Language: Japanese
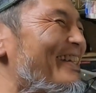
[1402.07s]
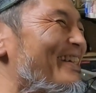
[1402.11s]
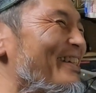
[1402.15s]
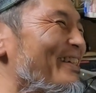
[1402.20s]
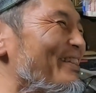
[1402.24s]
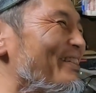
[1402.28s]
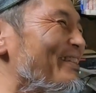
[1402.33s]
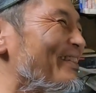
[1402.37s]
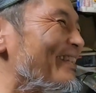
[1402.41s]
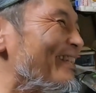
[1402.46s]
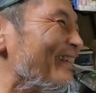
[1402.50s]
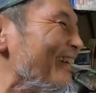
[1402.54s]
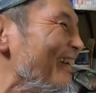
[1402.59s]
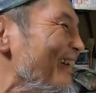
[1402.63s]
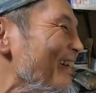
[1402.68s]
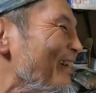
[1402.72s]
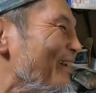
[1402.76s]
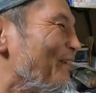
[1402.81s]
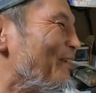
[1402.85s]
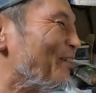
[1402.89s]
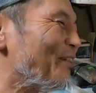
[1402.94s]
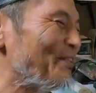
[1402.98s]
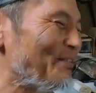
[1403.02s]
ちょっと待っ
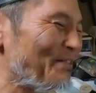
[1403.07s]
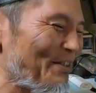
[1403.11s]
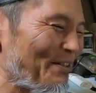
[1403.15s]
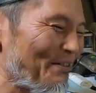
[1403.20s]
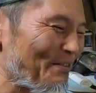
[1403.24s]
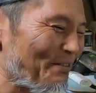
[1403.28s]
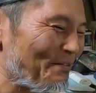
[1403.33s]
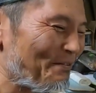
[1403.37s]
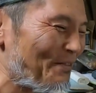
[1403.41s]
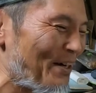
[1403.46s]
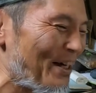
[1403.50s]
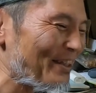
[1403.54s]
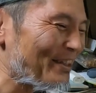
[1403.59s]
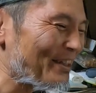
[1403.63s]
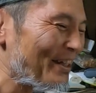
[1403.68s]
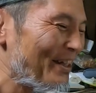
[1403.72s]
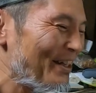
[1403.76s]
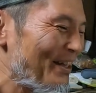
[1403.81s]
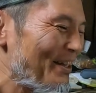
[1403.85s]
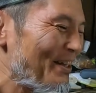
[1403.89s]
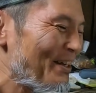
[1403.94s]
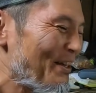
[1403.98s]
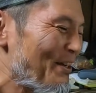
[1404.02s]
て、俺も今バーっ
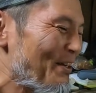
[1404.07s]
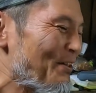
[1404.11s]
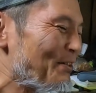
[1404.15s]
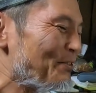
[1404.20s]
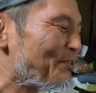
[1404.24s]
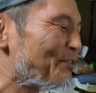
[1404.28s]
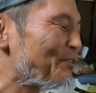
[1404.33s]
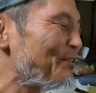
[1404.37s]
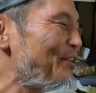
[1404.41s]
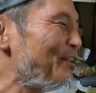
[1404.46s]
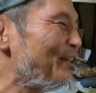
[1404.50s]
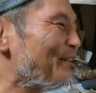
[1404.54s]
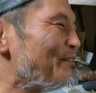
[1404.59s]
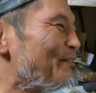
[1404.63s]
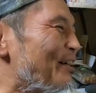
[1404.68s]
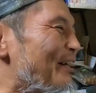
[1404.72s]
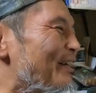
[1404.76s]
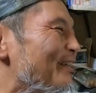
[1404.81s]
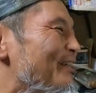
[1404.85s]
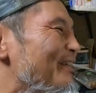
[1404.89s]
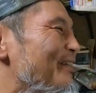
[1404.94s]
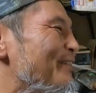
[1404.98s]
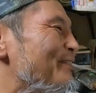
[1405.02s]
て吹いて
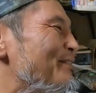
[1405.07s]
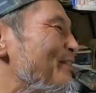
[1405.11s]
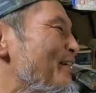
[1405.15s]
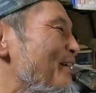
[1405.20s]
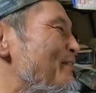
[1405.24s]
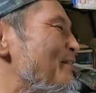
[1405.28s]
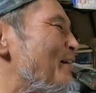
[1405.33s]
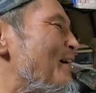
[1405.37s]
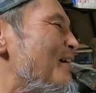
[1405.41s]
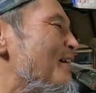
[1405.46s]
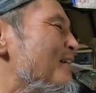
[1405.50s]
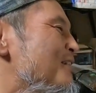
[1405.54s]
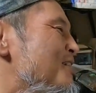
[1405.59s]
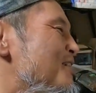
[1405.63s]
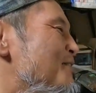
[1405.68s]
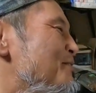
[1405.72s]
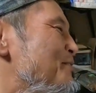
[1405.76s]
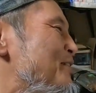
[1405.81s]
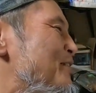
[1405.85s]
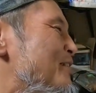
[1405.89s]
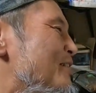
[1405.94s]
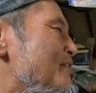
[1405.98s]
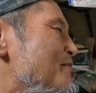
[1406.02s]
笑ったね。
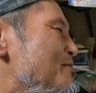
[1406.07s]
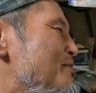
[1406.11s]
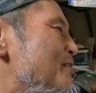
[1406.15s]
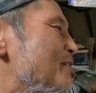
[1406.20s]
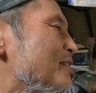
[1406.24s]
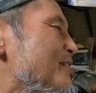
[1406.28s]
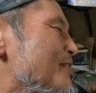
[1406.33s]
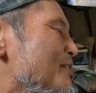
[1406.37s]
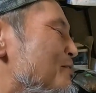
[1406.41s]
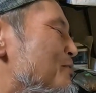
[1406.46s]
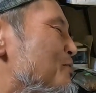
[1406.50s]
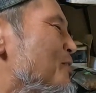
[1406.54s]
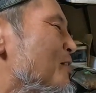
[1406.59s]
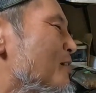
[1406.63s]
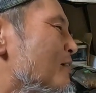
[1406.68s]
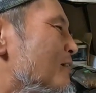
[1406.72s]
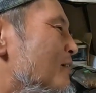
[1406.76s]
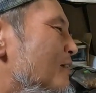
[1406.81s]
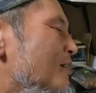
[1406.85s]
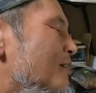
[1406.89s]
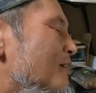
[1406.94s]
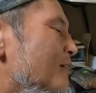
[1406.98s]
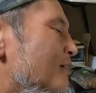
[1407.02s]
アギジャビさんはさ、ほら、
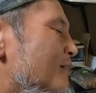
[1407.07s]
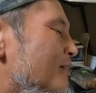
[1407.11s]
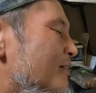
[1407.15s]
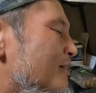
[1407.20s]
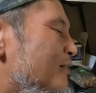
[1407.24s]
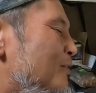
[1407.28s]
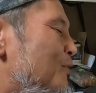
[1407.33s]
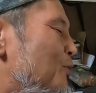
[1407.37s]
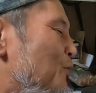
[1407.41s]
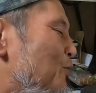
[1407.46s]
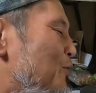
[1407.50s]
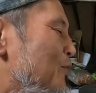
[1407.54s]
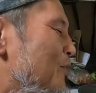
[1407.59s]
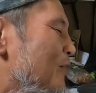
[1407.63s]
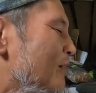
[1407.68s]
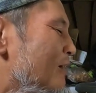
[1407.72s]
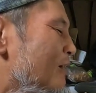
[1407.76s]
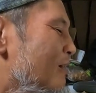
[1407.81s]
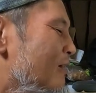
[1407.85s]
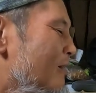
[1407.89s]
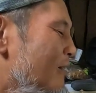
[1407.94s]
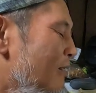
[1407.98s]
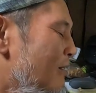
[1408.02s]
動
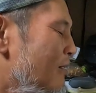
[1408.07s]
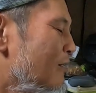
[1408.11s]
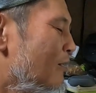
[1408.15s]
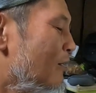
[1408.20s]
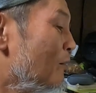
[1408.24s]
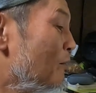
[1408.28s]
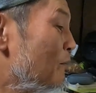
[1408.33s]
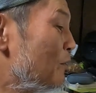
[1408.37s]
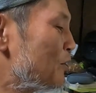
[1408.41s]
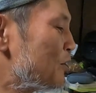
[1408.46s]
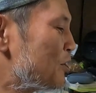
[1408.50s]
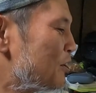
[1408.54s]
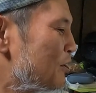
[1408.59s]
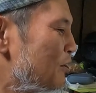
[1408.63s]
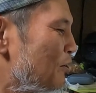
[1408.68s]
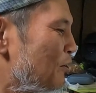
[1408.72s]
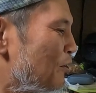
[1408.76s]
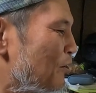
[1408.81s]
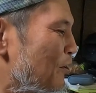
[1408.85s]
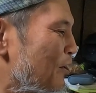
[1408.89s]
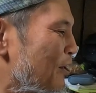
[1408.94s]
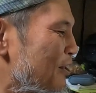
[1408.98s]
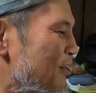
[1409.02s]
画でね、面白
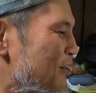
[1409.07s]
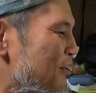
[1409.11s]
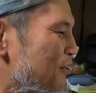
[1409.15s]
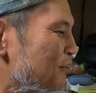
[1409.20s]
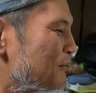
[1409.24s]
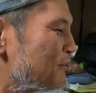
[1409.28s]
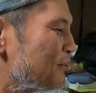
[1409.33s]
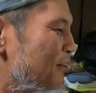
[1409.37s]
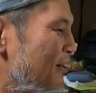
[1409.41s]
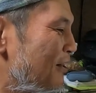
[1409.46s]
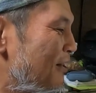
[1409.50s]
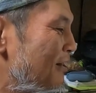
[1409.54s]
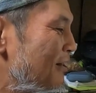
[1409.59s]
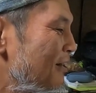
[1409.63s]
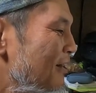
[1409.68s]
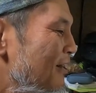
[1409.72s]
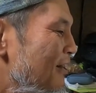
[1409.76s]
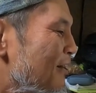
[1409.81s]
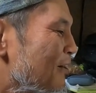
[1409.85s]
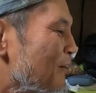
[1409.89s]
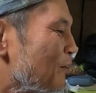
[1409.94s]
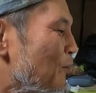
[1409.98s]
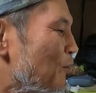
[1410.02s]
おかしくね、
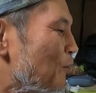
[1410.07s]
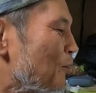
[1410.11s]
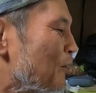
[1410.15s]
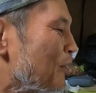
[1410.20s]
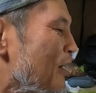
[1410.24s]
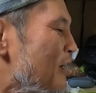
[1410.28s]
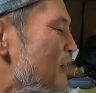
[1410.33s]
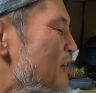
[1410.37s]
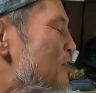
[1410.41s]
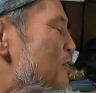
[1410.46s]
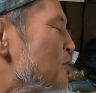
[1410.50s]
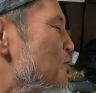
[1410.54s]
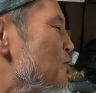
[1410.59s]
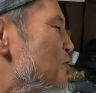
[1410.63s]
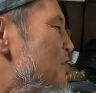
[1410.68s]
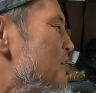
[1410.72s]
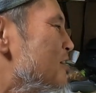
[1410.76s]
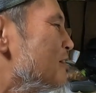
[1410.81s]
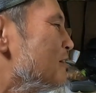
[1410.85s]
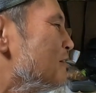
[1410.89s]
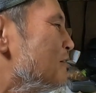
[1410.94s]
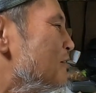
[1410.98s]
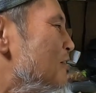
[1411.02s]
こう、検証
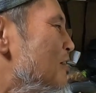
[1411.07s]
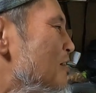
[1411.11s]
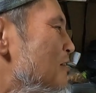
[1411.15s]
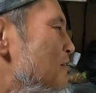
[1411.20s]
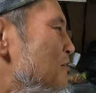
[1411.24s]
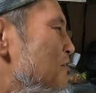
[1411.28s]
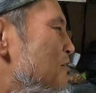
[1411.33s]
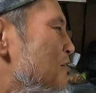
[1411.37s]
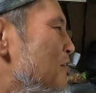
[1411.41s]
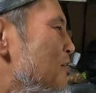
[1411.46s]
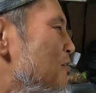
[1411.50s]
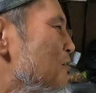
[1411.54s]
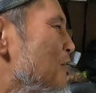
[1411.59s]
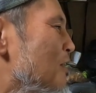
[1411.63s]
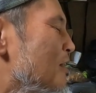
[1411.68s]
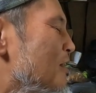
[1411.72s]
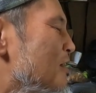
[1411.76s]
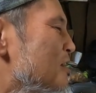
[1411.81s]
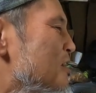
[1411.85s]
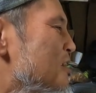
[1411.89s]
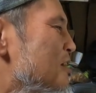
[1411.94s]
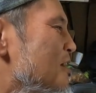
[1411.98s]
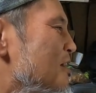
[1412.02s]
してくれるっていう
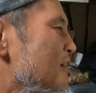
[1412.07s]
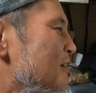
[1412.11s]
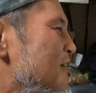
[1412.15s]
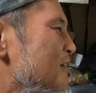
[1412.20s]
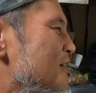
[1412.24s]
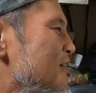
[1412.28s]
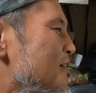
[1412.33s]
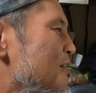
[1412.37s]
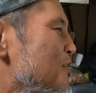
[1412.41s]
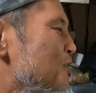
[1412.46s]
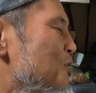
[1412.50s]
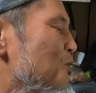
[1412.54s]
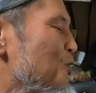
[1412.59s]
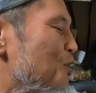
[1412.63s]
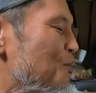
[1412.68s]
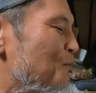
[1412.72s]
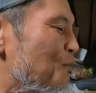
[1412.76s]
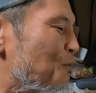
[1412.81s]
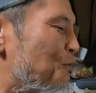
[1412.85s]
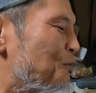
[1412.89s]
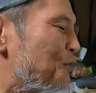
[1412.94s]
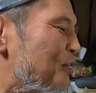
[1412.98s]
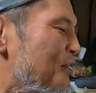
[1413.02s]
話があってさ、ちょっと
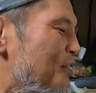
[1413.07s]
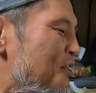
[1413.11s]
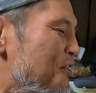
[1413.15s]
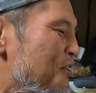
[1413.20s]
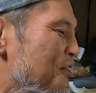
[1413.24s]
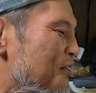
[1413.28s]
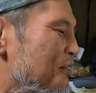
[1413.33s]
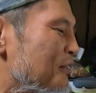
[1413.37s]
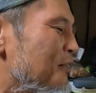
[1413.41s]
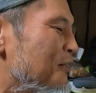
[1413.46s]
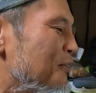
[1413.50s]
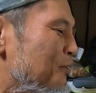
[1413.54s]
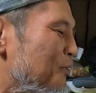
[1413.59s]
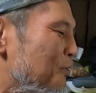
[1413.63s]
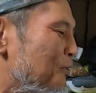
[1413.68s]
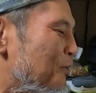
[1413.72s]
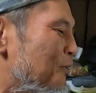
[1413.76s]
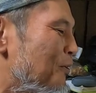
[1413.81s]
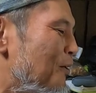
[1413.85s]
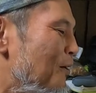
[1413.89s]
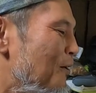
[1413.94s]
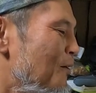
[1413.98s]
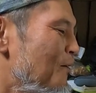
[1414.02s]
今吹き出したけ
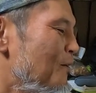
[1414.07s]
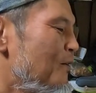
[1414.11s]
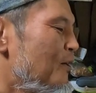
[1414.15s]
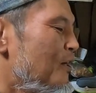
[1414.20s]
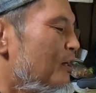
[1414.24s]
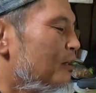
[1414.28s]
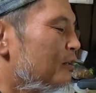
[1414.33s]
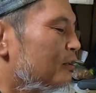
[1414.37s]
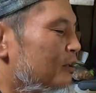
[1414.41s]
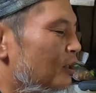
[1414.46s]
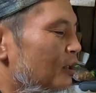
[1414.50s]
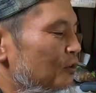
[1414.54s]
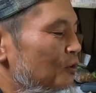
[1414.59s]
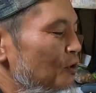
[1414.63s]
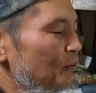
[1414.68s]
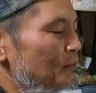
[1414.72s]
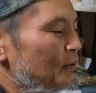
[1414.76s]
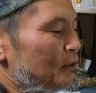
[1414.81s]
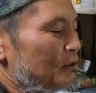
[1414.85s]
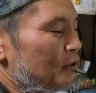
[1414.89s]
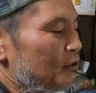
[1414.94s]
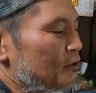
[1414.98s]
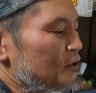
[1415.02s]
ど、え、例え
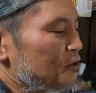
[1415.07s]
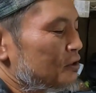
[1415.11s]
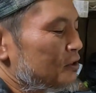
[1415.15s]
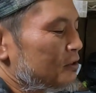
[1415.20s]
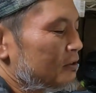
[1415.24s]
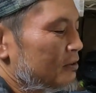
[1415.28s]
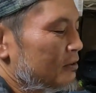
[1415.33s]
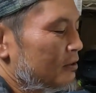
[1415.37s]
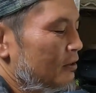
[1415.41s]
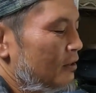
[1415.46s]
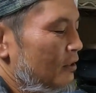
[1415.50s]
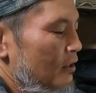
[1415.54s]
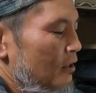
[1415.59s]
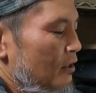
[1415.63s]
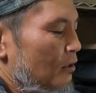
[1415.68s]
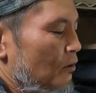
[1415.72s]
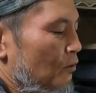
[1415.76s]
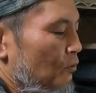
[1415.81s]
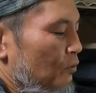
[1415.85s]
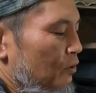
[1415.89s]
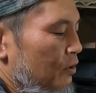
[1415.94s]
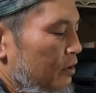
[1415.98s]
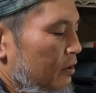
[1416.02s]
ばの話さ、
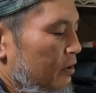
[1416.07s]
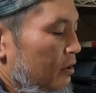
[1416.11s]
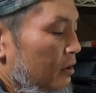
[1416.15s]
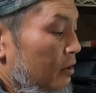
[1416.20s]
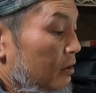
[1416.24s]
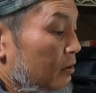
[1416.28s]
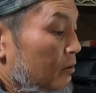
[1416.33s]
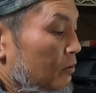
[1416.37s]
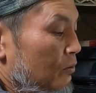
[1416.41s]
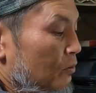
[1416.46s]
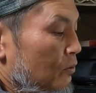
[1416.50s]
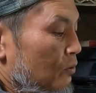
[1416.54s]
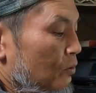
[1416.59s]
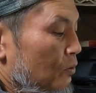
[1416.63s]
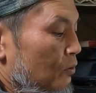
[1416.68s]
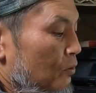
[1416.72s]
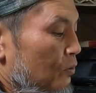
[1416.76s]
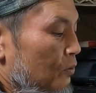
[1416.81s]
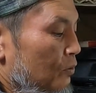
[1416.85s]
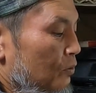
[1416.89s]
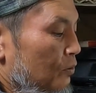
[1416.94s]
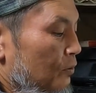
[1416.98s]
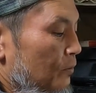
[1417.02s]
俺が、
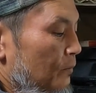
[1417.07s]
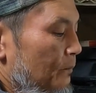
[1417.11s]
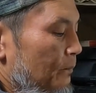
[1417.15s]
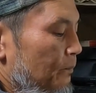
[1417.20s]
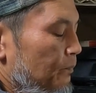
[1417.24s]
この、